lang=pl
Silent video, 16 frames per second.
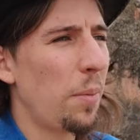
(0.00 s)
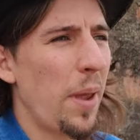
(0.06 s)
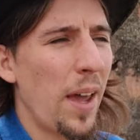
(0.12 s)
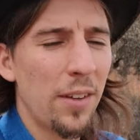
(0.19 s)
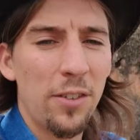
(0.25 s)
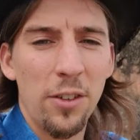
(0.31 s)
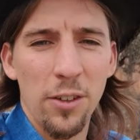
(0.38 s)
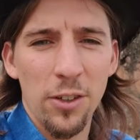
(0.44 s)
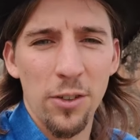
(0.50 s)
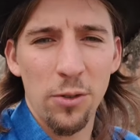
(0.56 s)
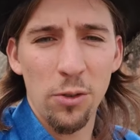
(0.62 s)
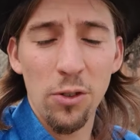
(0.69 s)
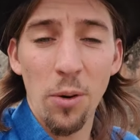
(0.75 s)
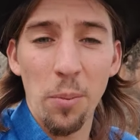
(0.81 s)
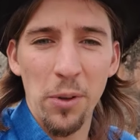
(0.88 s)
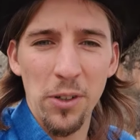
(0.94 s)
miasto z
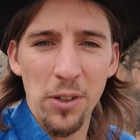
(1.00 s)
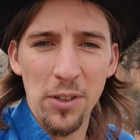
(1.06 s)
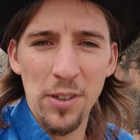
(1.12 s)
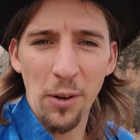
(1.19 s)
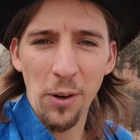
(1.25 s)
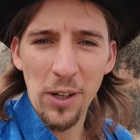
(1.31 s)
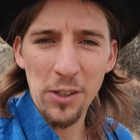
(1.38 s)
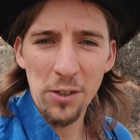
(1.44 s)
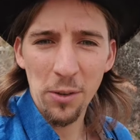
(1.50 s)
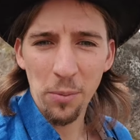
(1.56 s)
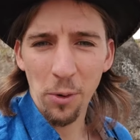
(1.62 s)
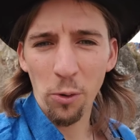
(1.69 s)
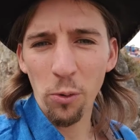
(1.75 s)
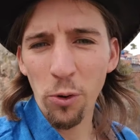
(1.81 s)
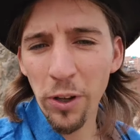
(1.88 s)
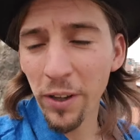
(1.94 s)
dużą pozostałością
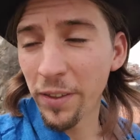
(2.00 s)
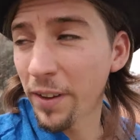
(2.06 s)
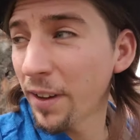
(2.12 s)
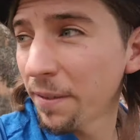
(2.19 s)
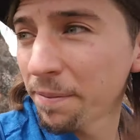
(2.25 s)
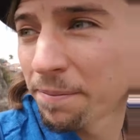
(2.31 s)
ruin